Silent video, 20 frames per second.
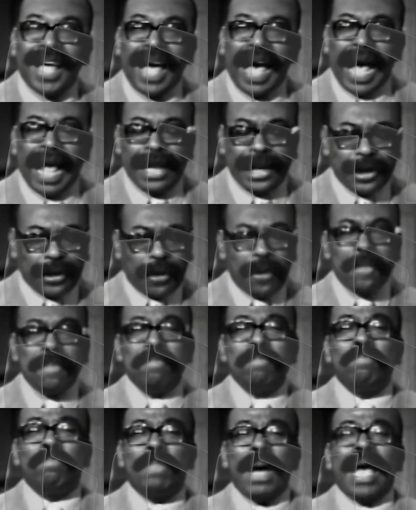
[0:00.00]
al
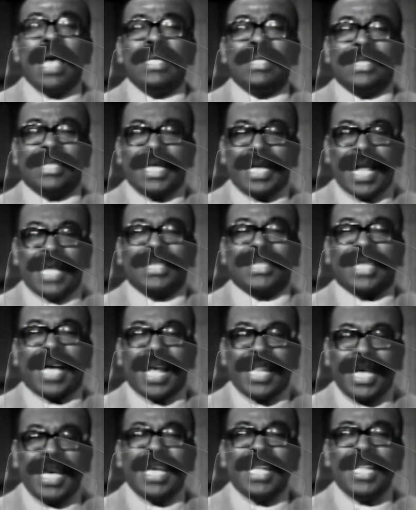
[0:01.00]
compás de las
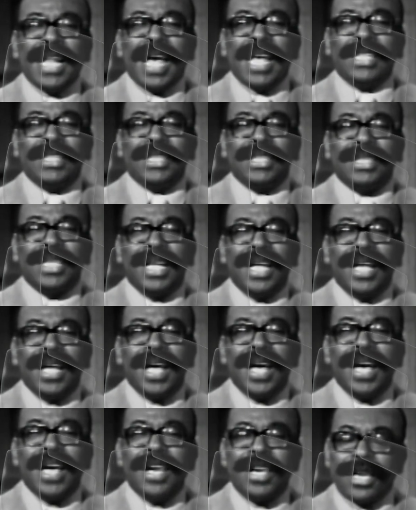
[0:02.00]
cadenas,
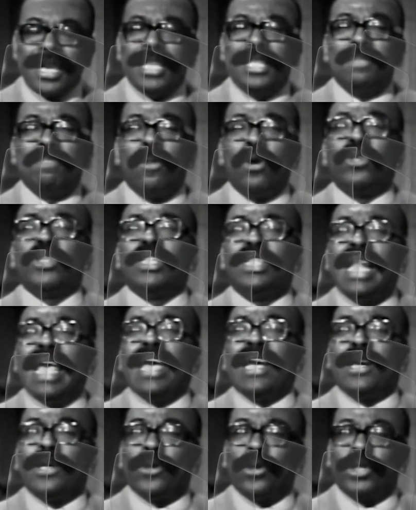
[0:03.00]
ritmos
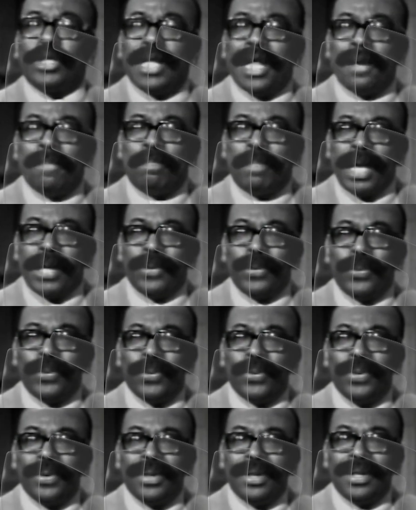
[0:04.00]
negros del
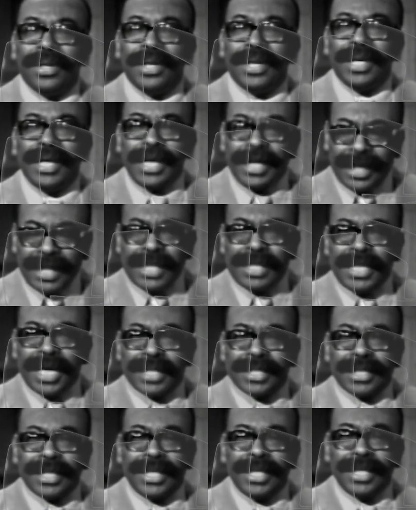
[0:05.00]
Perú. Y dice
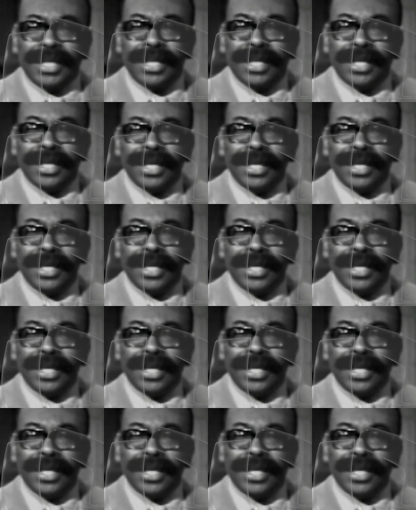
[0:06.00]
así,